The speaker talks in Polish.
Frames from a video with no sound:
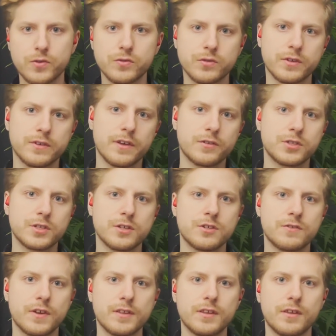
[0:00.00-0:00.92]
który zawsze
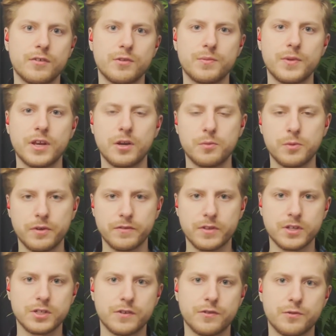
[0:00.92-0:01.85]
świetnie wspiera mnie w
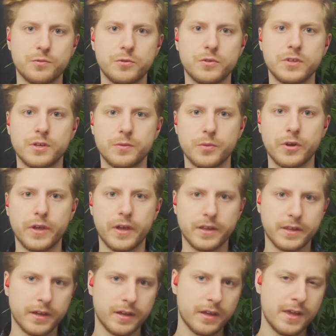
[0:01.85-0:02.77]
naszych wspólnych projektach.
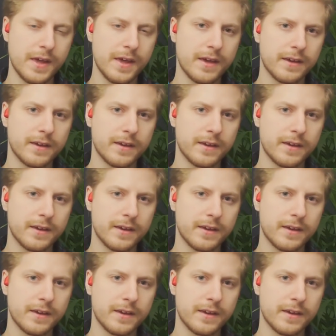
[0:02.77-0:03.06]
Pog?